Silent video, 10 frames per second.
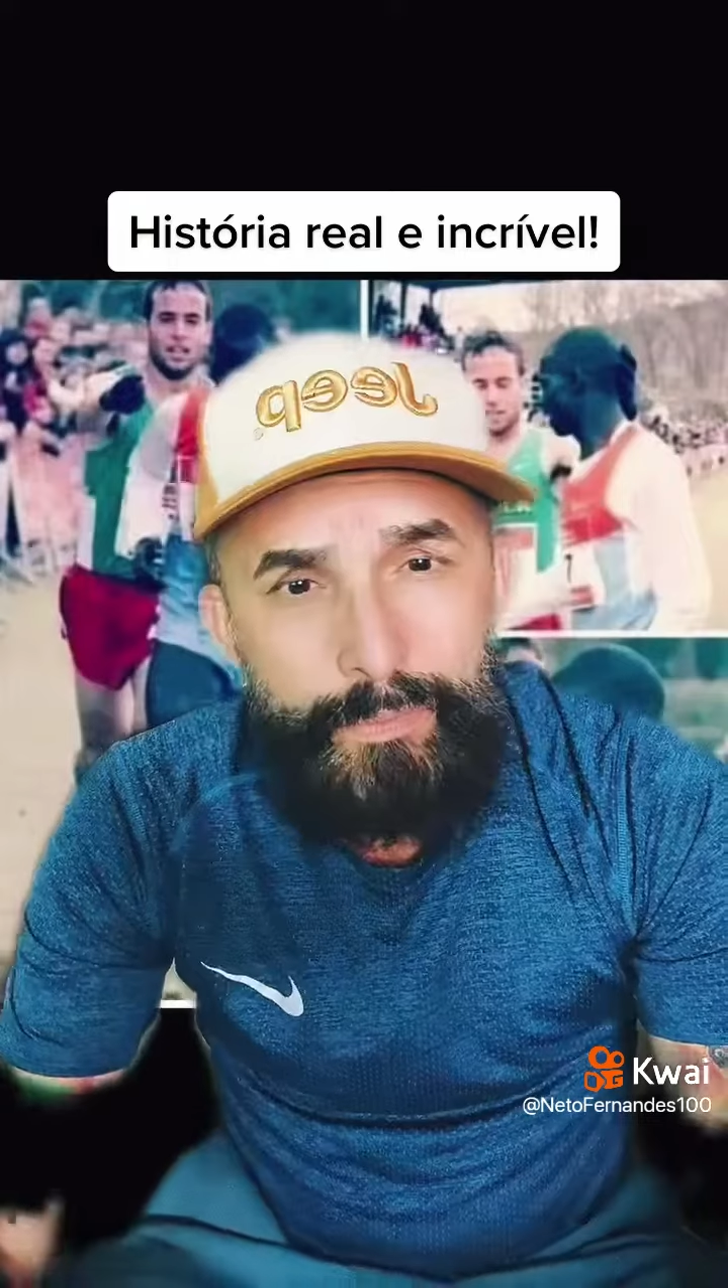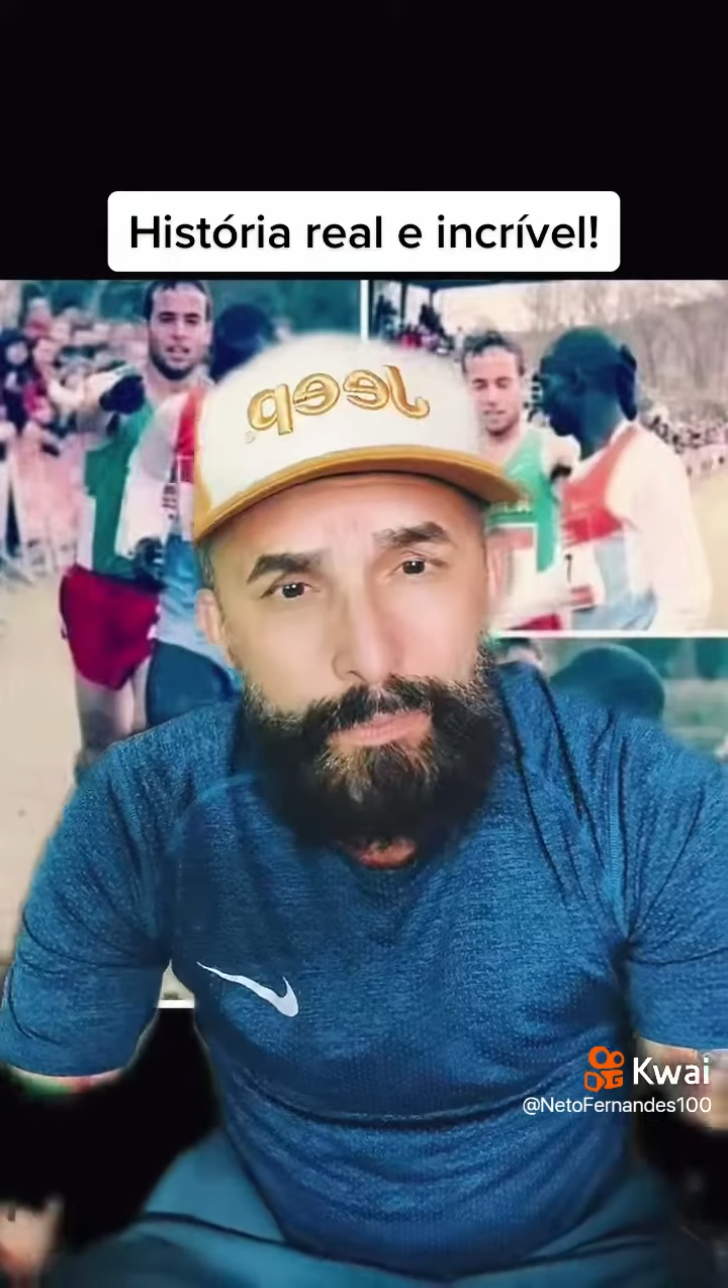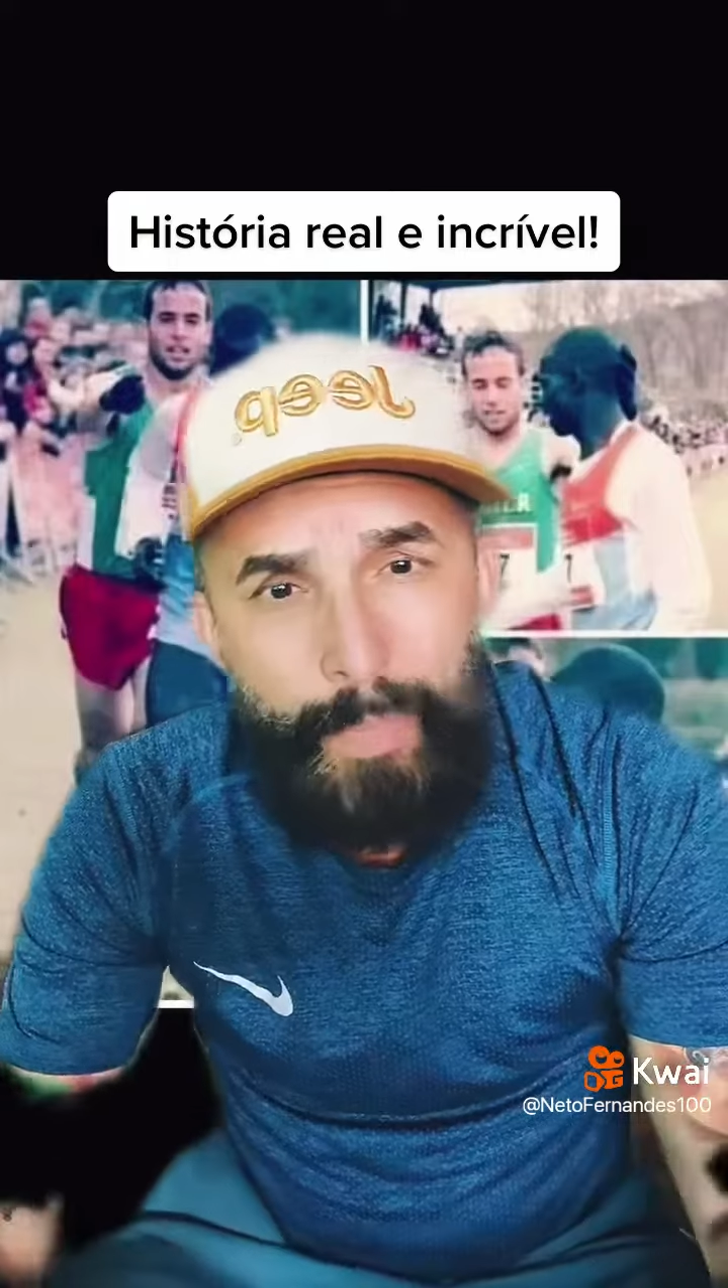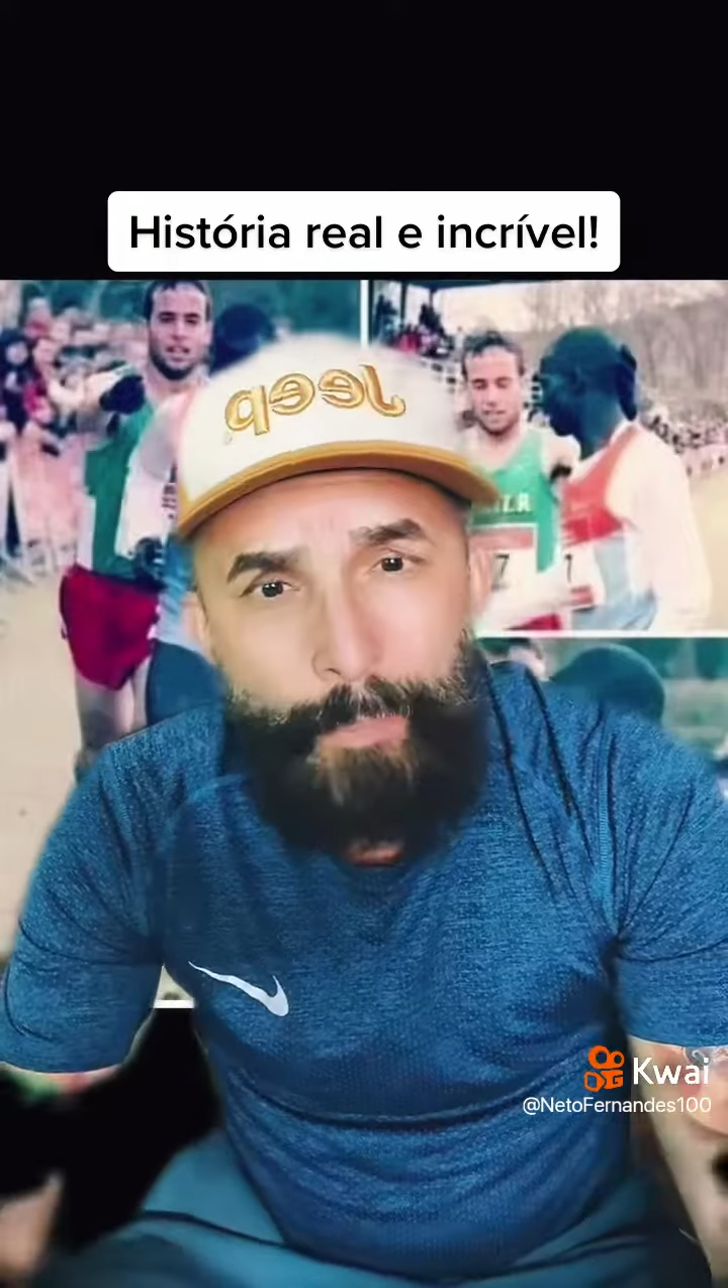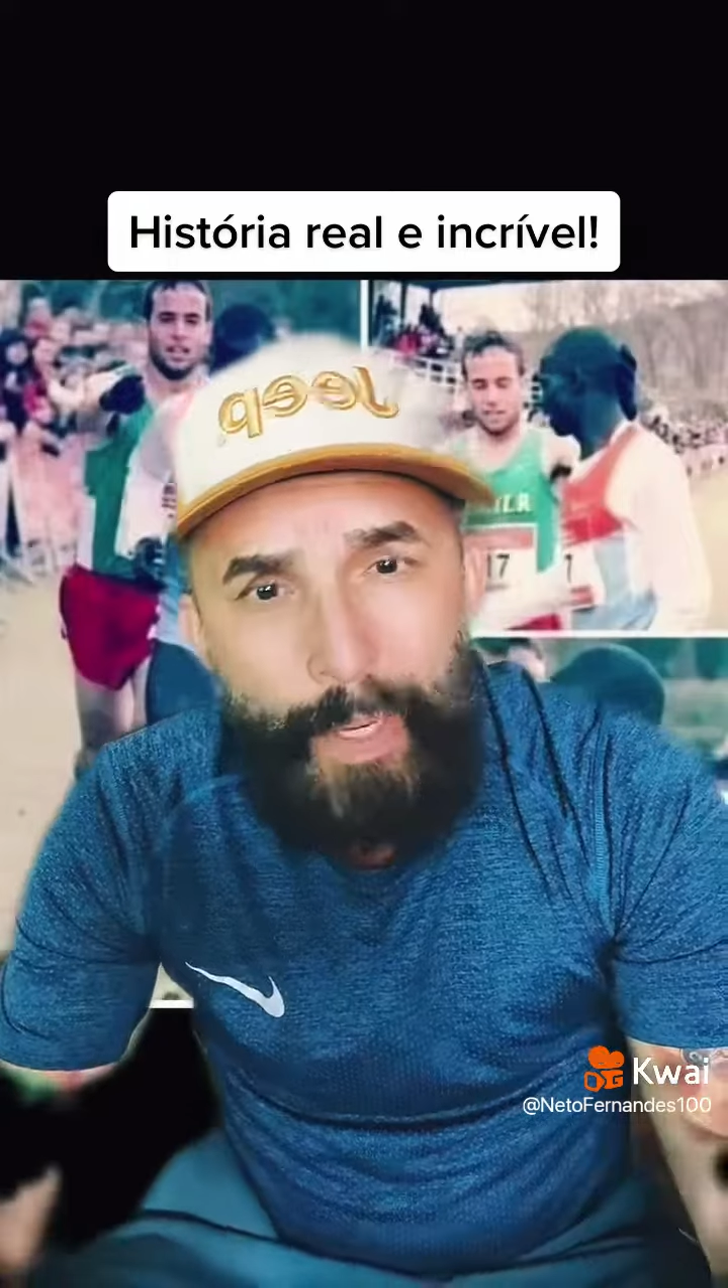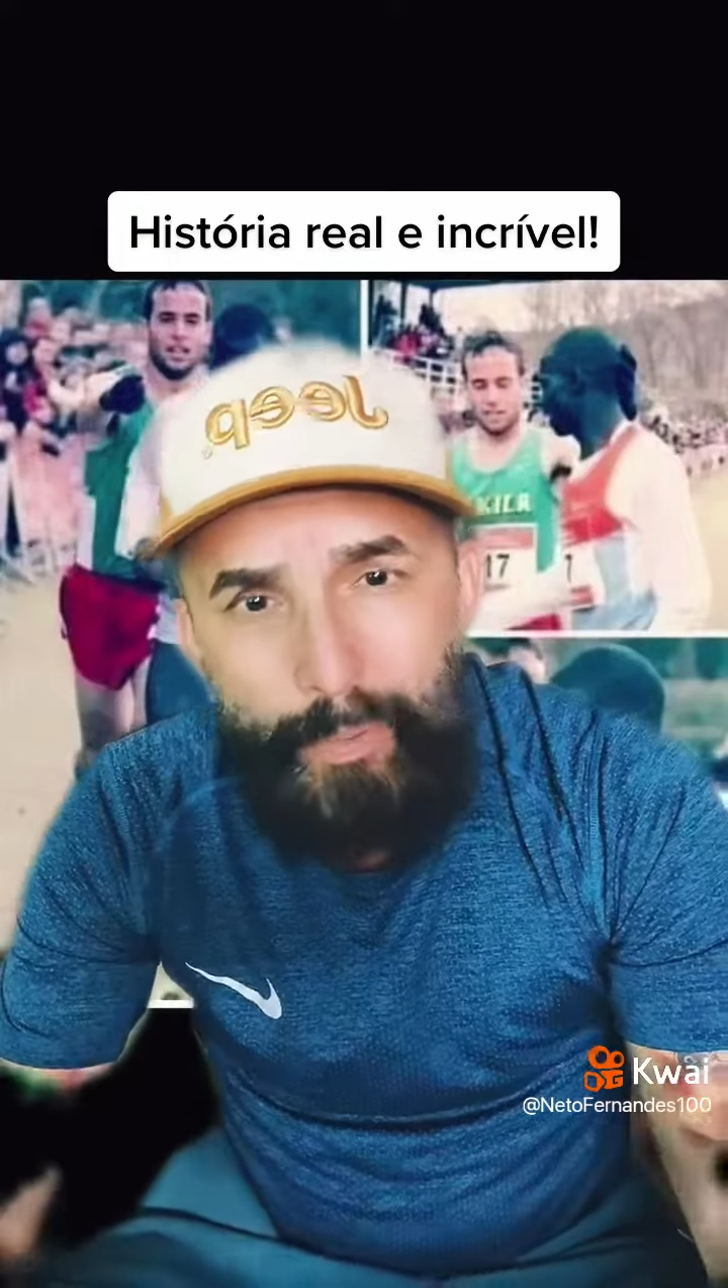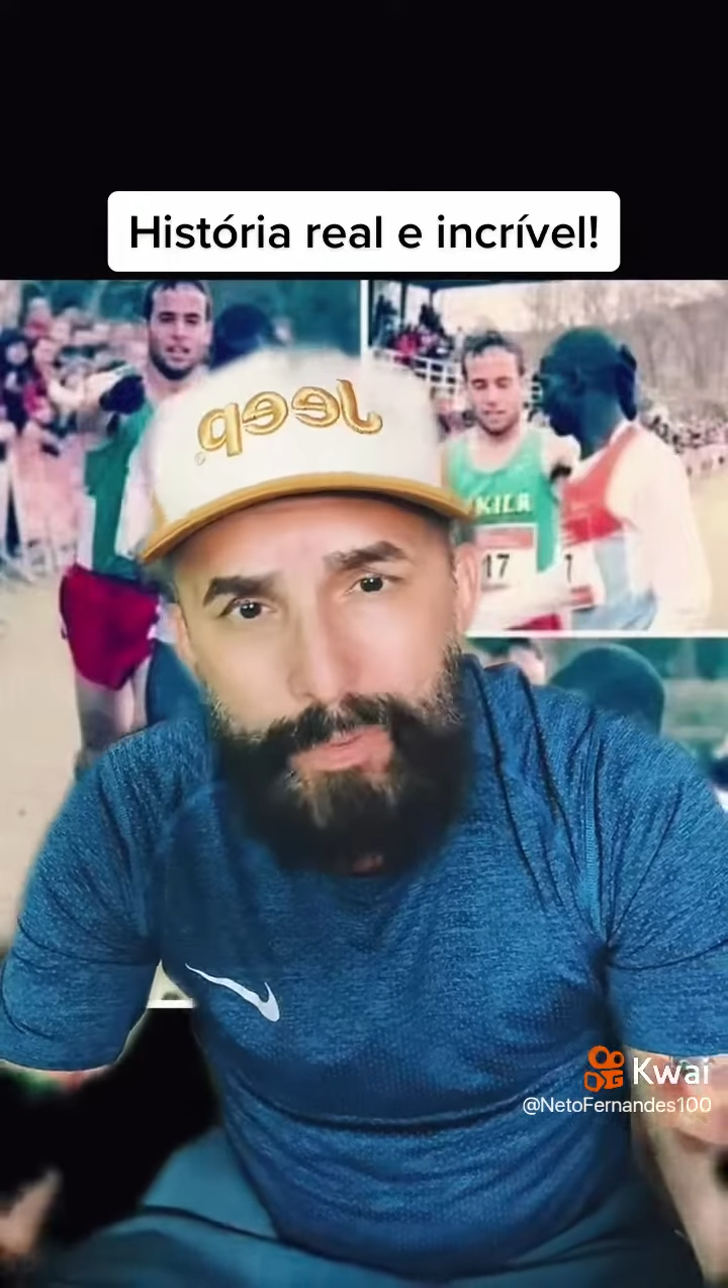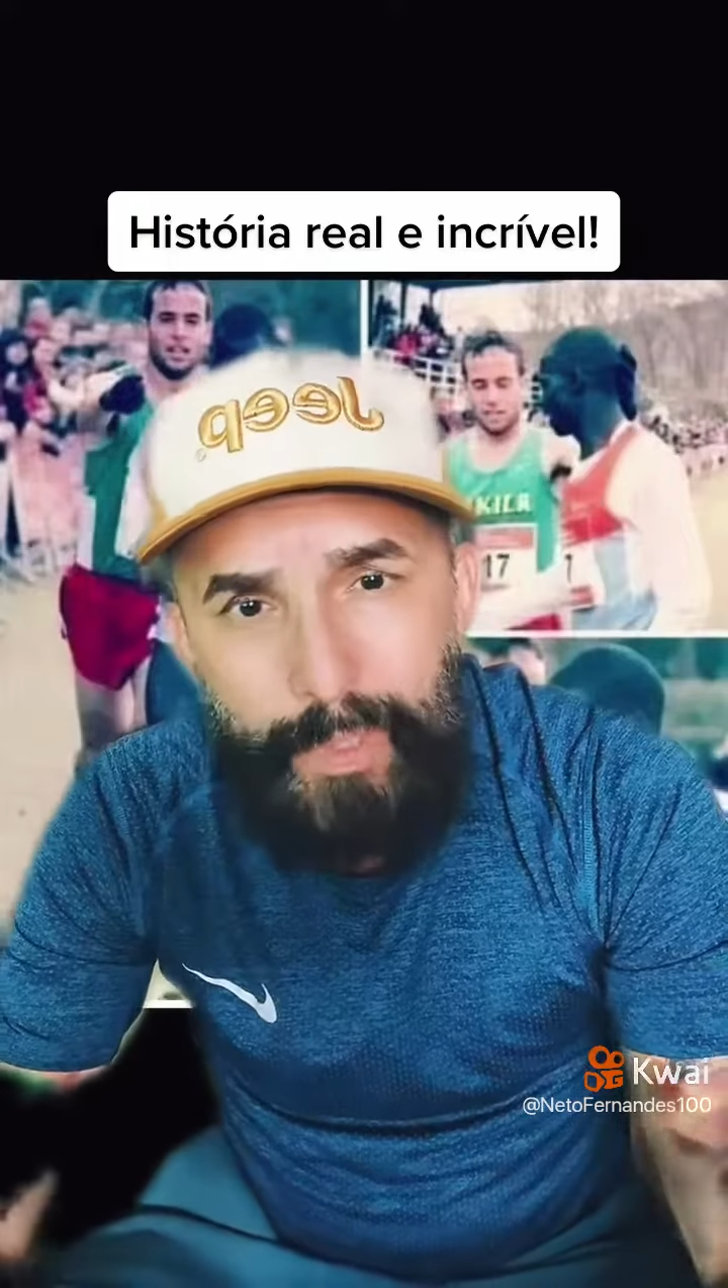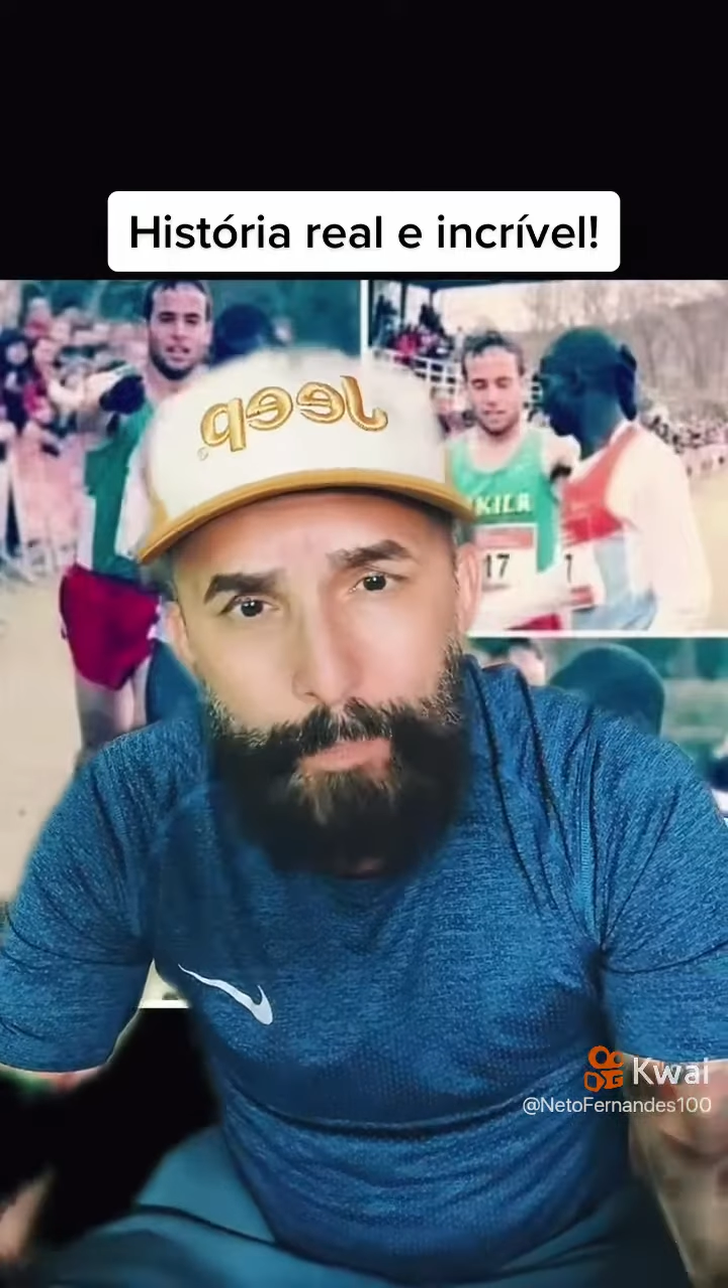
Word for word: uma pergunta